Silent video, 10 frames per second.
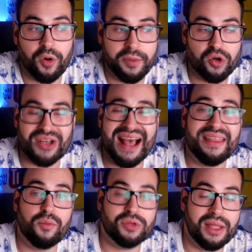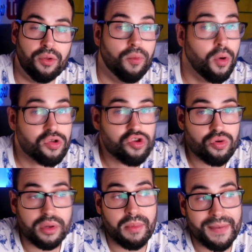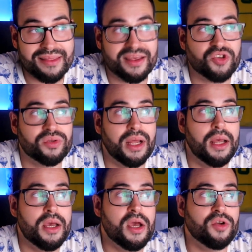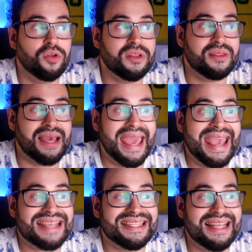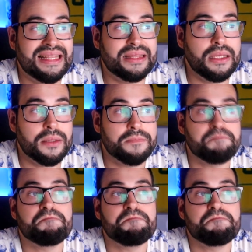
por lo menos ha debutado Monchu, que me parece que es una noticia excelente,